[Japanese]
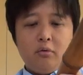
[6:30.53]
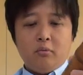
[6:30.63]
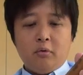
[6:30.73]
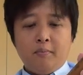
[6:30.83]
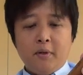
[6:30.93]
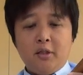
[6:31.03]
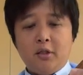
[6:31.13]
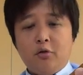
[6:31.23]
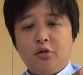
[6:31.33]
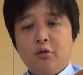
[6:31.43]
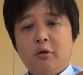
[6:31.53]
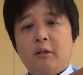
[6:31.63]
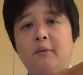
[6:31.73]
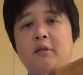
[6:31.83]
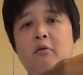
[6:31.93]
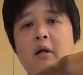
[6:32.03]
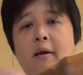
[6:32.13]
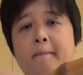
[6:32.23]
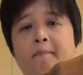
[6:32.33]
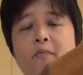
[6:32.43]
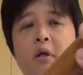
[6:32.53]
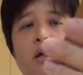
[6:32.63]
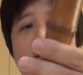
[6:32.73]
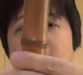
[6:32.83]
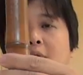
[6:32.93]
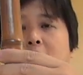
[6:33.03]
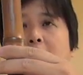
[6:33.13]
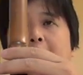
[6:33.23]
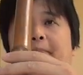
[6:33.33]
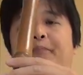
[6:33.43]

うど、もうめちゃくちゃ浮かれてますね、これね。江戸の、